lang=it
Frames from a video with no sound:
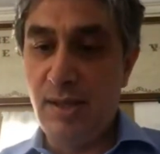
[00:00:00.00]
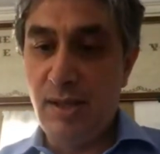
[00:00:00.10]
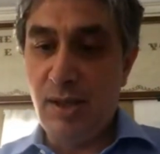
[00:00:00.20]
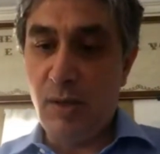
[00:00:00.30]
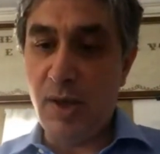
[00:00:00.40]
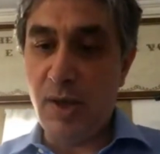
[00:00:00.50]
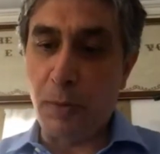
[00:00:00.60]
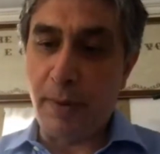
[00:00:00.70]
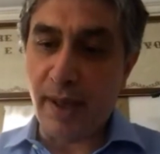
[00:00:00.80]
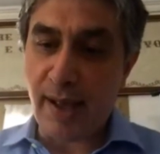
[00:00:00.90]
Questo
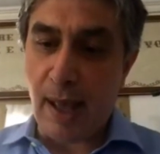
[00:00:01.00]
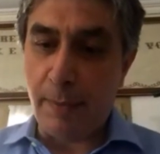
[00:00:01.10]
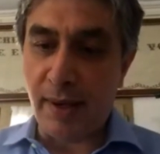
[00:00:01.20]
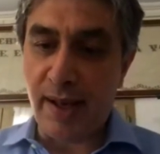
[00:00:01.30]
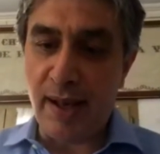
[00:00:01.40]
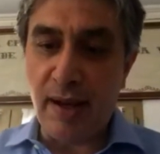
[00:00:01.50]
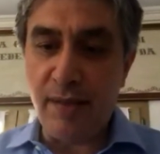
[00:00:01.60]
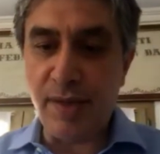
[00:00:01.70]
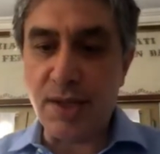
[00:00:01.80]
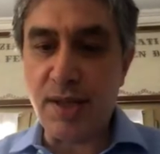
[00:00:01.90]
perché? Perché nel
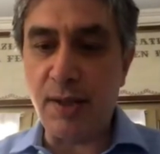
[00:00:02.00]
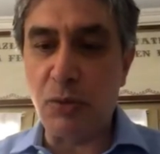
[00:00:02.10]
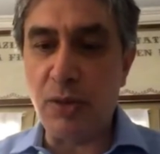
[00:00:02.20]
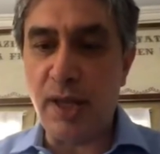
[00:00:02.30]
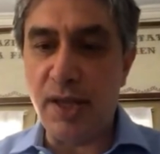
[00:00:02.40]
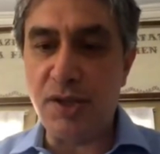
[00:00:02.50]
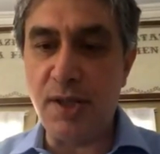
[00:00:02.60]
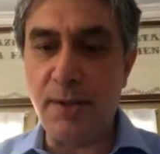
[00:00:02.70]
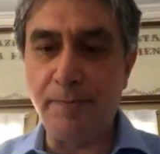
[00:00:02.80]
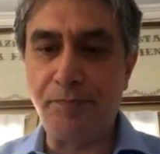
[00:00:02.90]
versetto
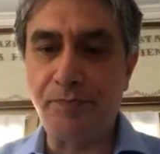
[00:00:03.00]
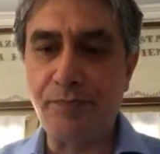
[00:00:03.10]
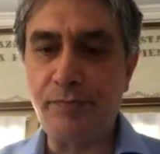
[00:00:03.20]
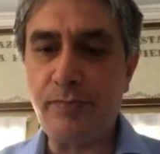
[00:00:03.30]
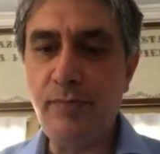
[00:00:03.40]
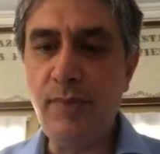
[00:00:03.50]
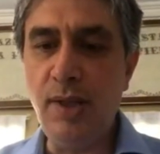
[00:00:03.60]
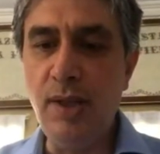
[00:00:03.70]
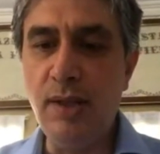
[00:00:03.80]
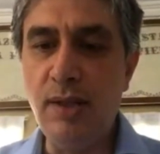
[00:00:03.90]
10,
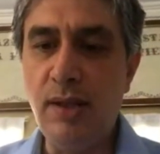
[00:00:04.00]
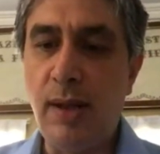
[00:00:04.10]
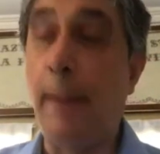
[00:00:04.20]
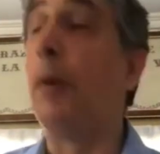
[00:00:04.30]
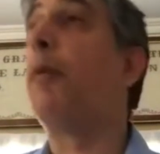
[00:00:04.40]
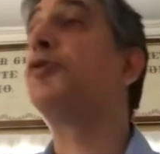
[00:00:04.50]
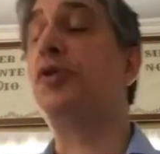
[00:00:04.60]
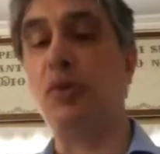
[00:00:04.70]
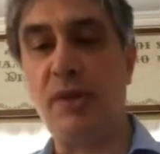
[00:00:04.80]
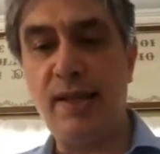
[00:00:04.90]
a
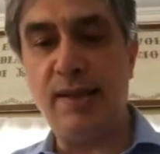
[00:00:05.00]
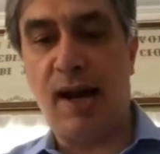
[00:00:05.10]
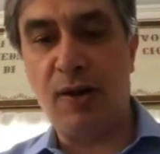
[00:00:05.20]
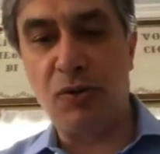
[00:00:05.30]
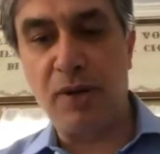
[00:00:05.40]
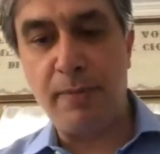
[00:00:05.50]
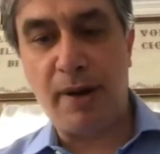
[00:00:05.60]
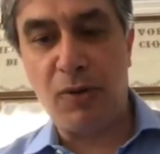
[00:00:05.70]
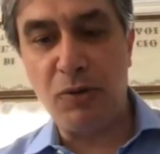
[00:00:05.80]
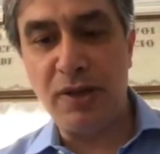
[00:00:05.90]
proposito dei diaconi,
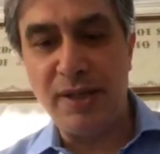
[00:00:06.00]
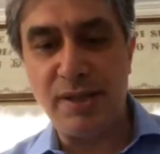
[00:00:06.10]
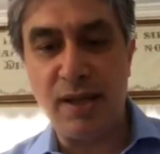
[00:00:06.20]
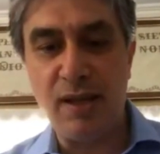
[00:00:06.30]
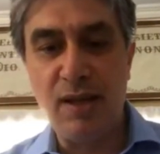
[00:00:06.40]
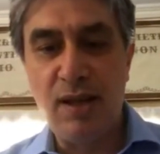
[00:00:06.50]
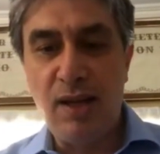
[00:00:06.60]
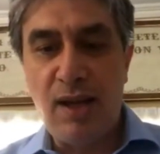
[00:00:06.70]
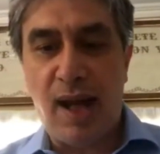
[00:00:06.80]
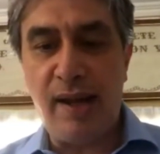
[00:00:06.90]
Paolo dice
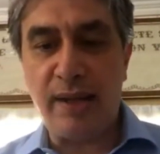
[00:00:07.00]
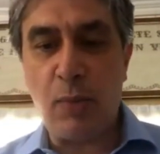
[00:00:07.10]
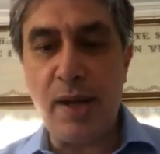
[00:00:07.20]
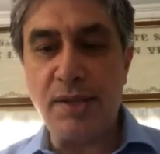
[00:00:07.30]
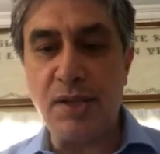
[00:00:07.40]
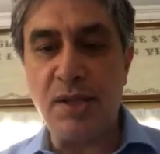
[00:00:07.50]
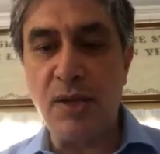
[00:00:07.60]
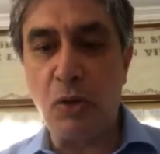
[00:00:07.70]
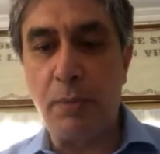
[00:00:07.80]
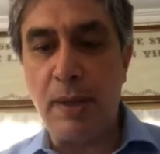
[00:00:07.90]
anche questi
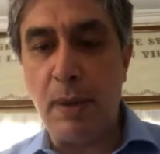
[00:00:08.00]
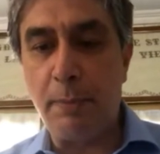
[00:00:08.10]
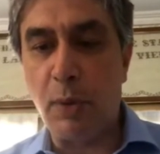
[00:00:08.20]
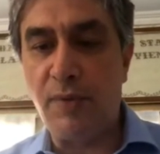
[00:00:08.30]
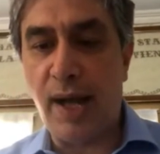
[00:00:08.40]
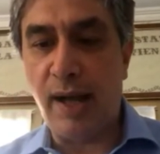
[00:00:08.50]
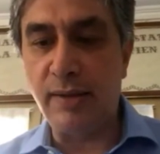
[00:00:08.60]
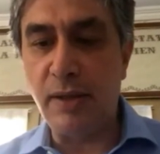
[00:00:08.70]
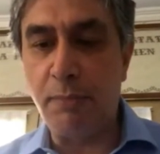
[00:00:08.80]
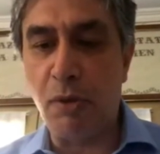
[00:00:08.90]
siano prima
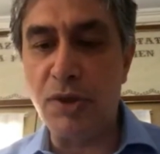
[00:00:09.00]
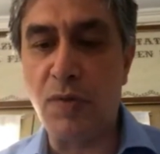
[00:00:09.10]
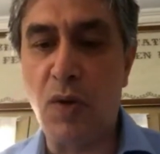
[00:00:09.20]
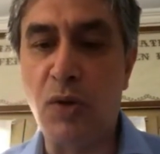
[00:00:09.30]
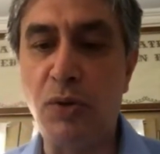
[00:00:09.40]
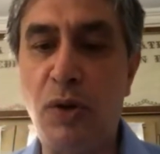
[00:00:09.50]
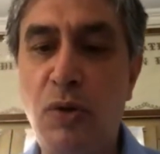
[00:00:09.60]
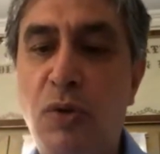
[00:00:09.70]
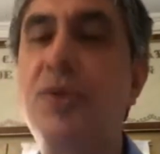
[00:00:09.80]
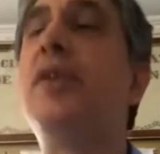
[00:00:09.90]
provati, poi svolgono il
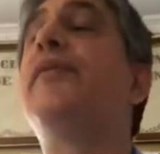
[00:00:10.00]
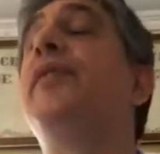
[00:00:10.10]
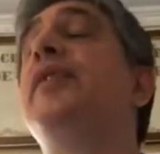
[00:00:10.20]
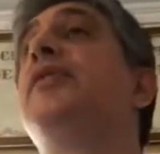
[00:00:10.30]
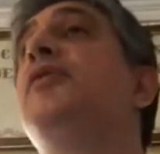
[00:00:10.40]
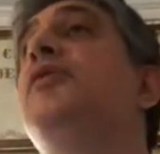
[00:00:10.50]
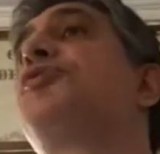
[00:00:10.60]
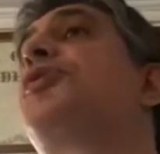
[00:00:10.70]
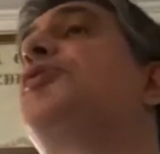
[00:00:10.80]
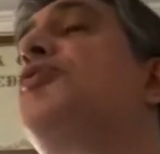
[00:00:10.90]
loro servizio
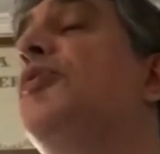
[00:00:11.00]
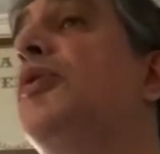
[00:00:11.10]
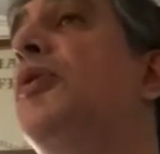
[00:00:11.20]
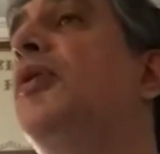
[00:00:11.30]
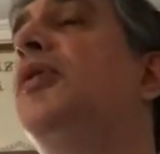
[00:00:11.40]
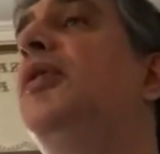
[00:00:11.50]
se sono